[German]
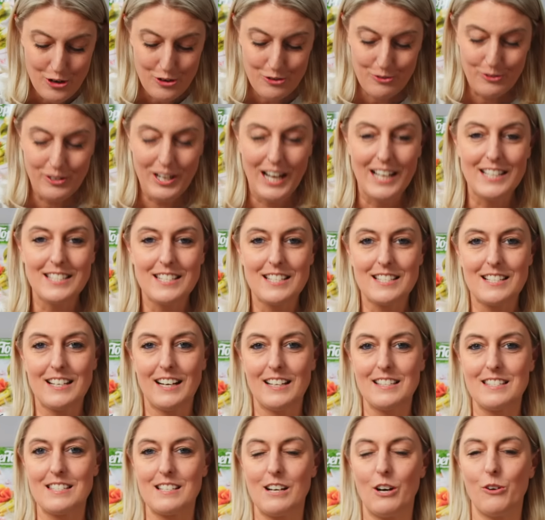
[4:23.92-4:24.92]
Du kannst das
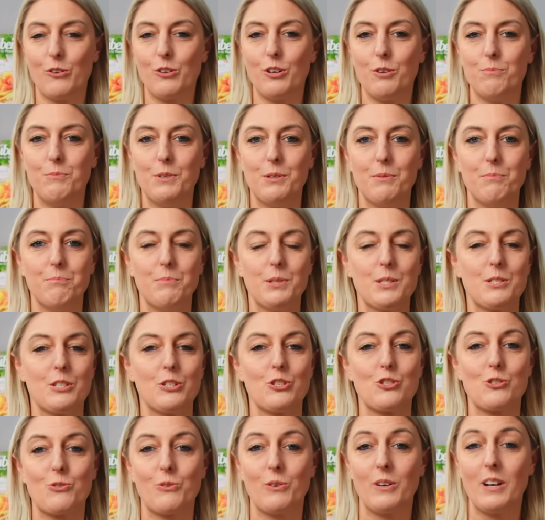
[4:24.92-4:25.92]
Ganze auch noch mit ein
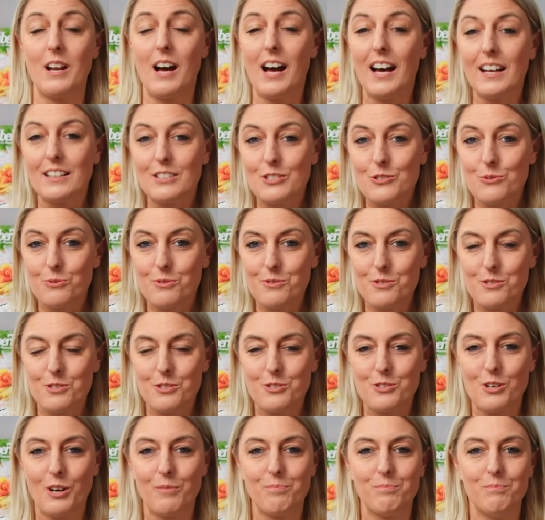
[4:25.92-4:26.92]
bisschen Schokoladensoße
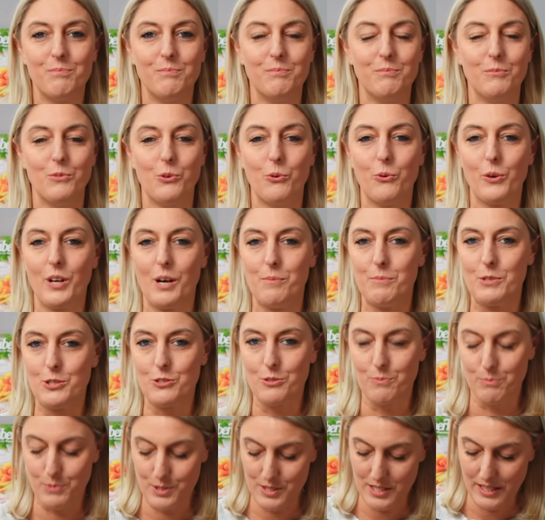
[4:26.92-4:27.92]
toppen oder mit
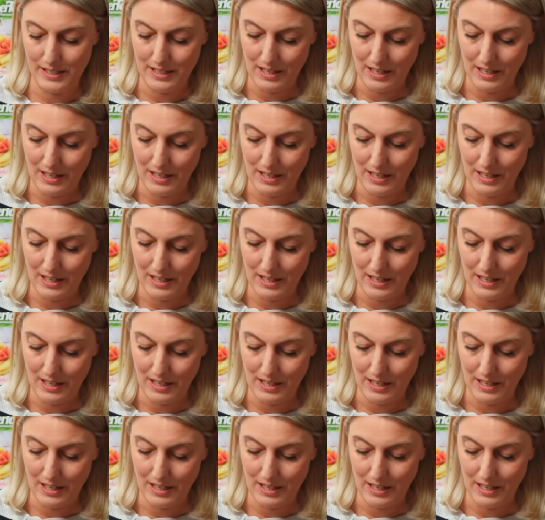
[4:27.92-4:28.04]
so ein bisschen